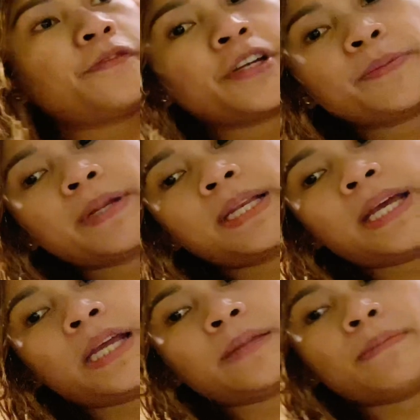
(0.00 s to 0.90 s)
Free
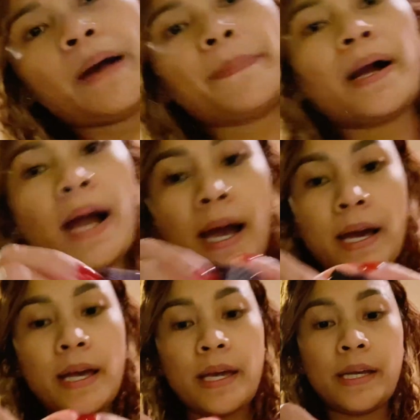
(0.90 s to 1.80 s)
maliliit, mga pang
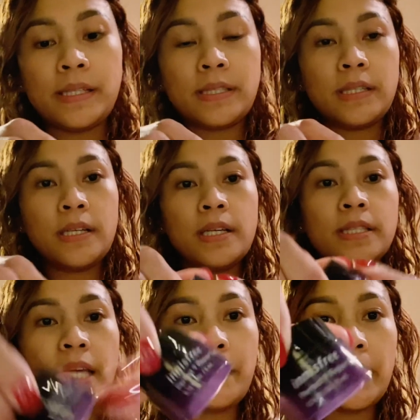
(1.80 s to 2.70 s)
eyes.
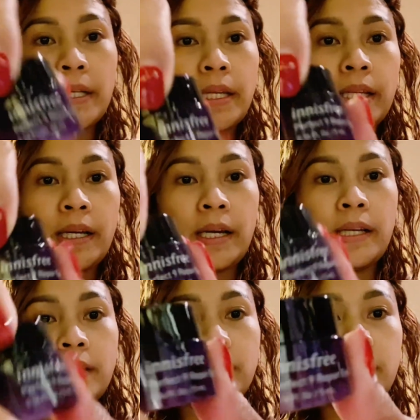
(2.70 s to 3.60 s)
Same lang din
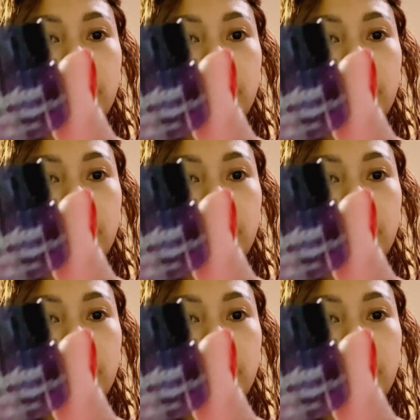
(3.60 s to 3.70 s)
guys.